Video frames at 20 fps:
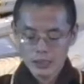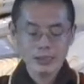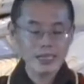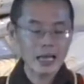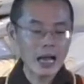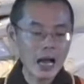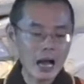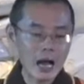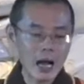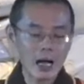
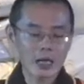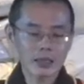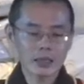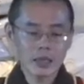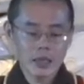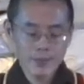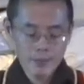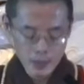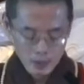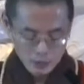塔
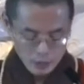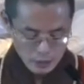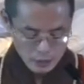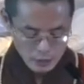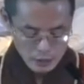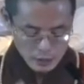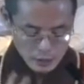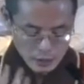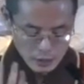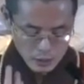代表你
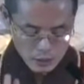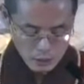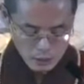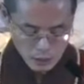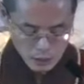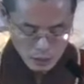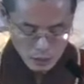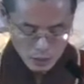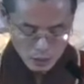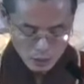的自
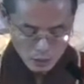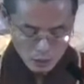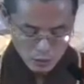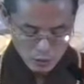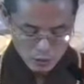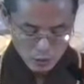心，